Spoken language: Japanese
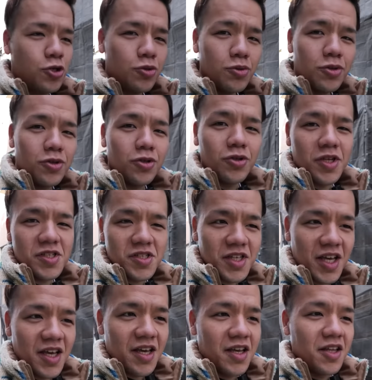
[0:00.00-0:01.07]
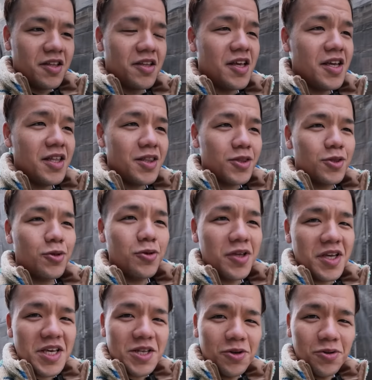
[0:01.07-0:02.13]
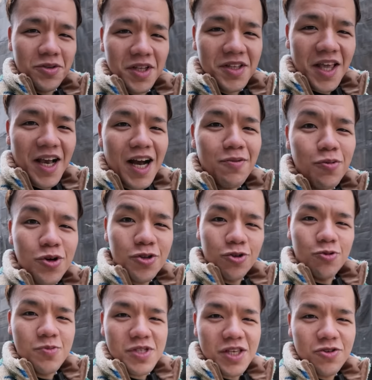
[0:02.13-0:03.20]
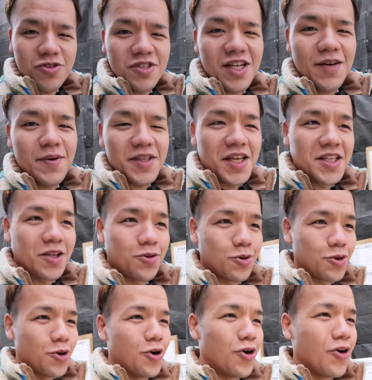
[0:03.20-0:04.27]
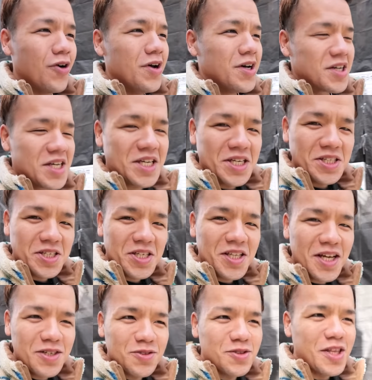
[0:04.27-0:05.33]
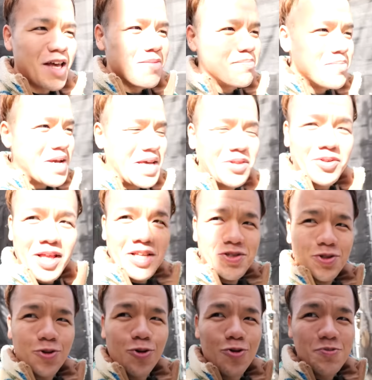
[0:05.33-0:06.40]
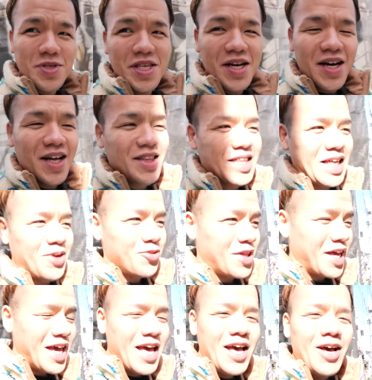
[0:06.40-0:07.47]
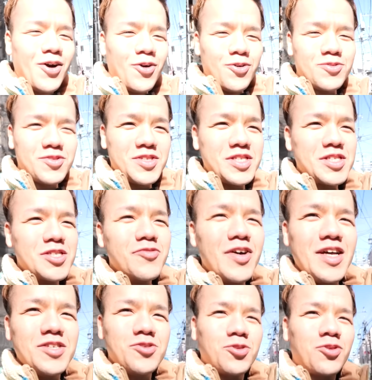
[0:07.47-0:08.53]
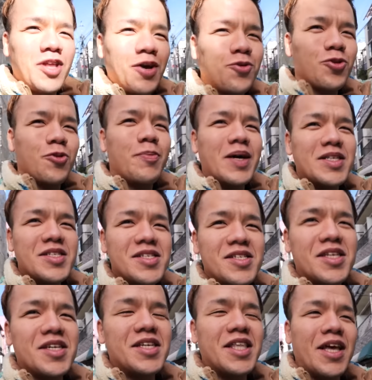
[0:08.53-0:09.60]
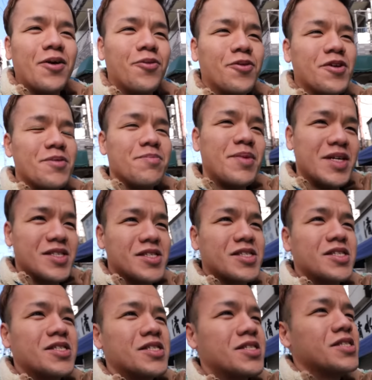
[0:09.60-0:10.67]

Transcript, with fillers: ちょっとですね、ネットでいろんなデカ盛りのお店を調べていたところ、気になる店名のね、ちょっとお店があったので、本日はちょっとね、この街に来ております。